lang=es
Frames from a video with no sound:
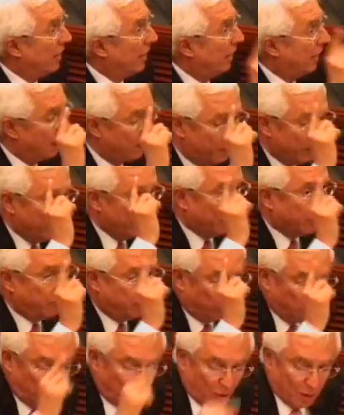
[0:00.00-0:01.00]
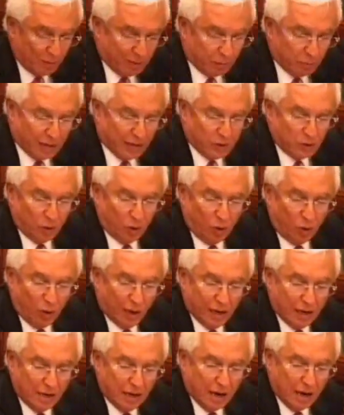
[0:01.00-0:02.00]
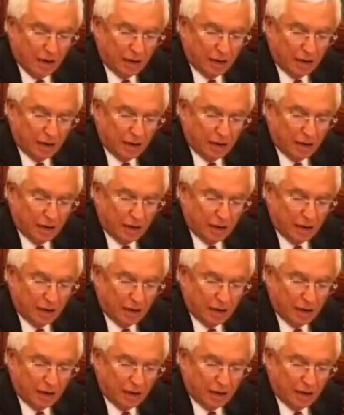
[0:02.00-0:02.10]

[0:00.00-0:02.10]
el primer punto del manual, yo lo leí